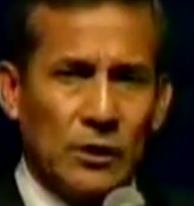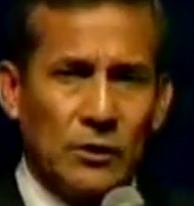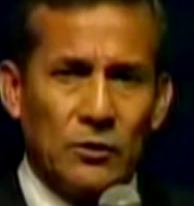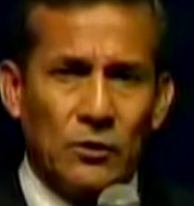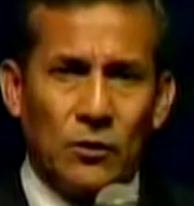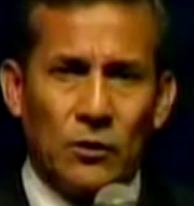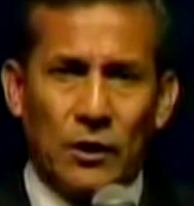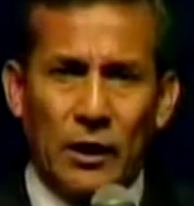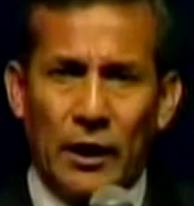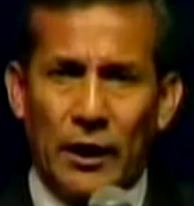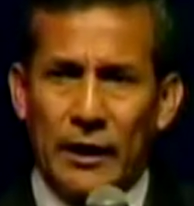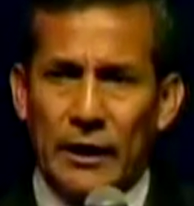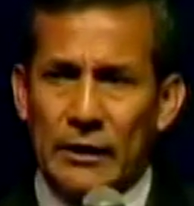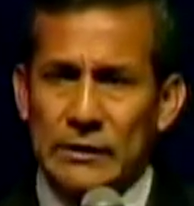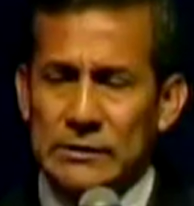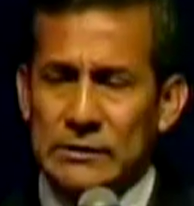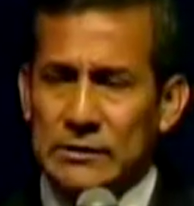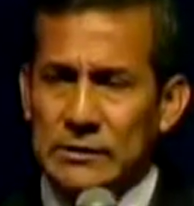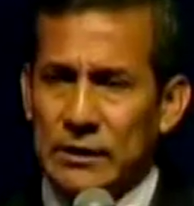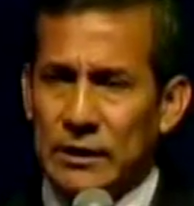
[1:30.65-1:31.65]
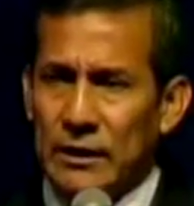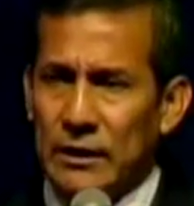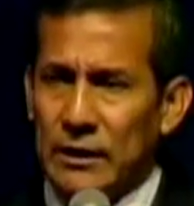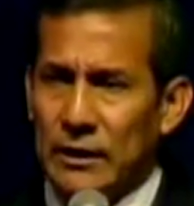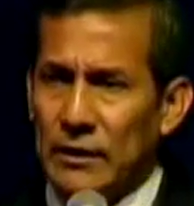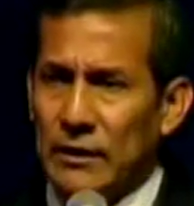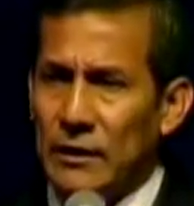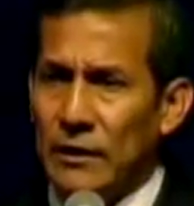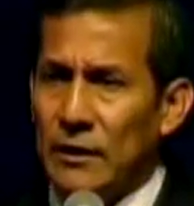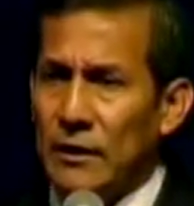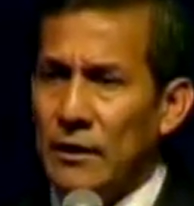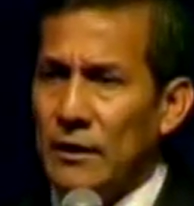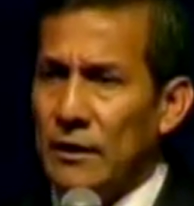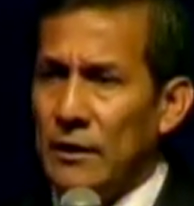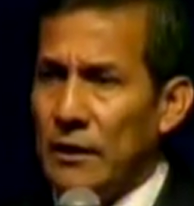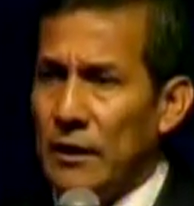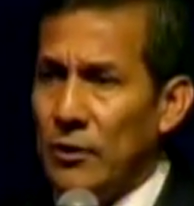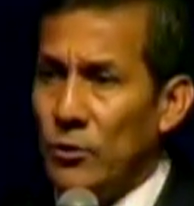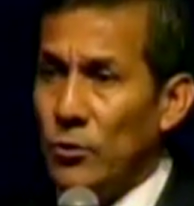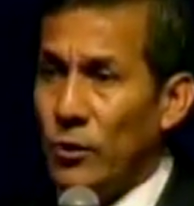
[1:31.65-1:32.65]
en lo que es eh,
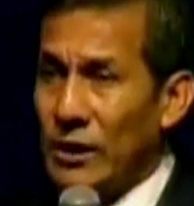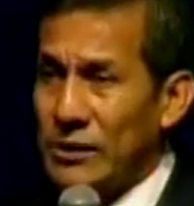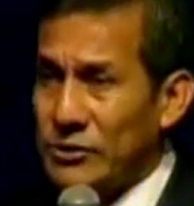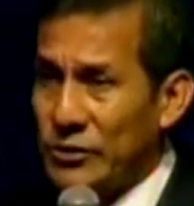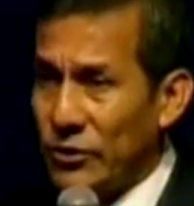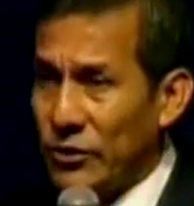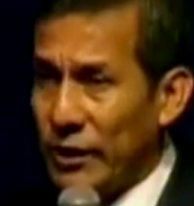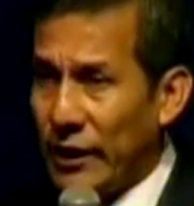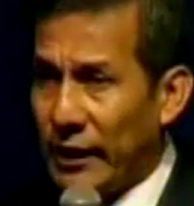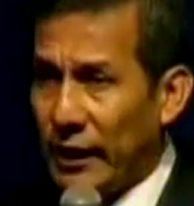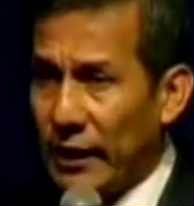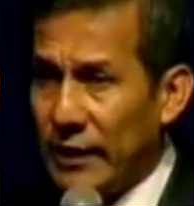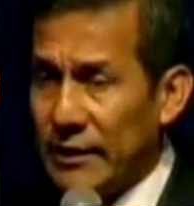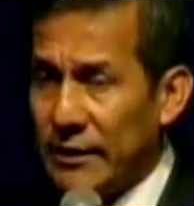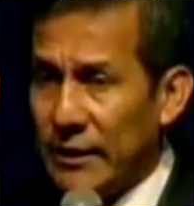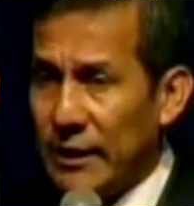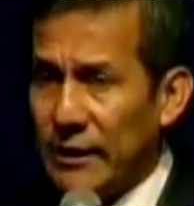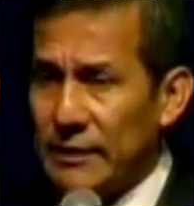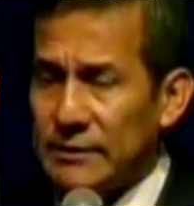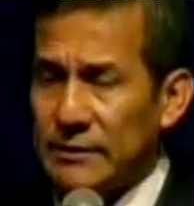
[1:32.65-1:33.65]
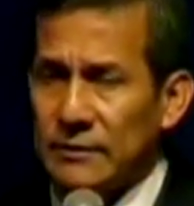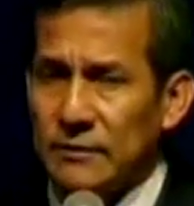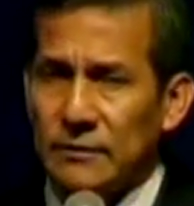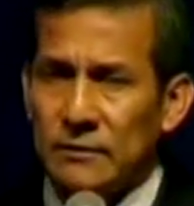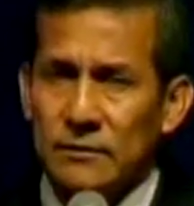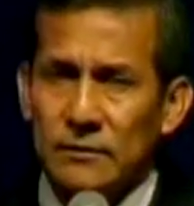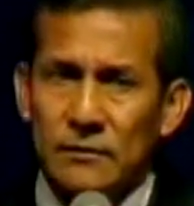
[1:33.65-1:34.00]
educación de calidad.